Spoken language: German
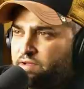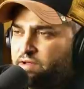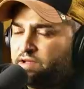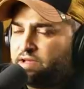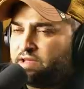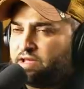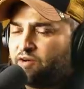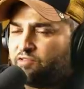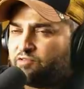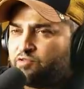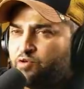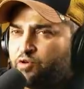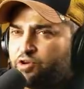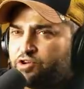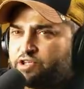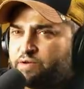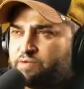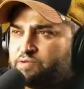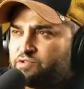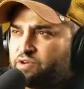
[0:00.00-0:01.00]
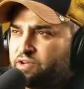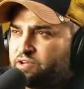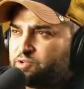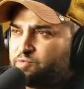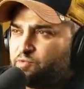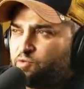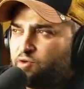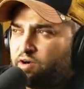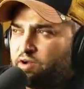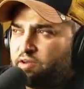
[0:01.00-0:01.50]
raus. Ja, auf Türkisch gibt's sogar einen
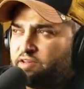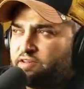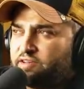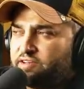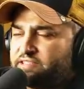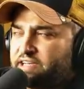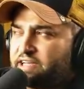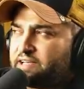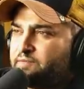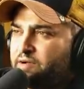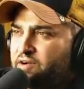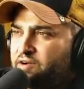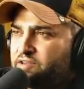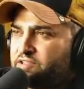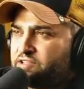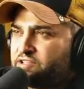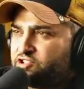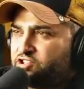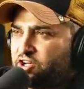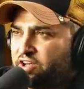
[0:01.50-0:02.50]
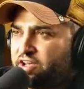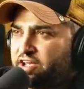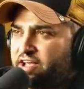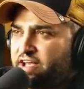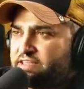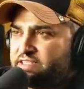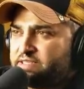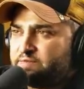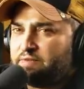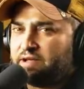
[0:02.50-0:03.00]
Spruch, ich, ich sag mal kurz, Canı
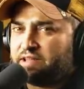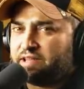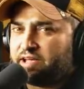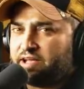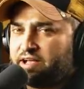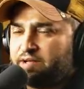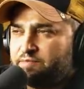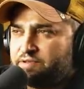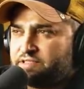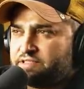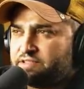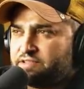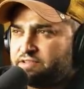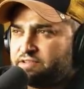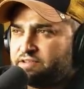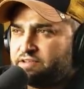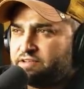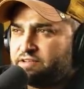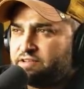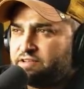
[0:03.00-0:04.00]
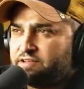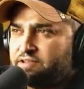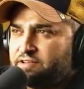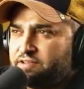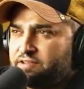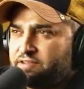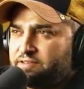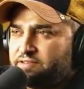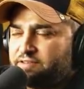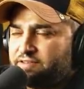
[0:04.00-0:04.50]
gelsin, malı gelmesin. Ja.
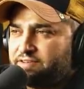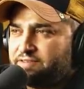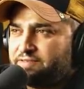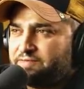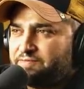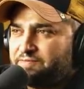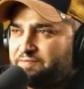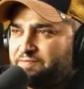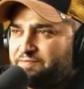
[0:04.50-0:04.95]
ja.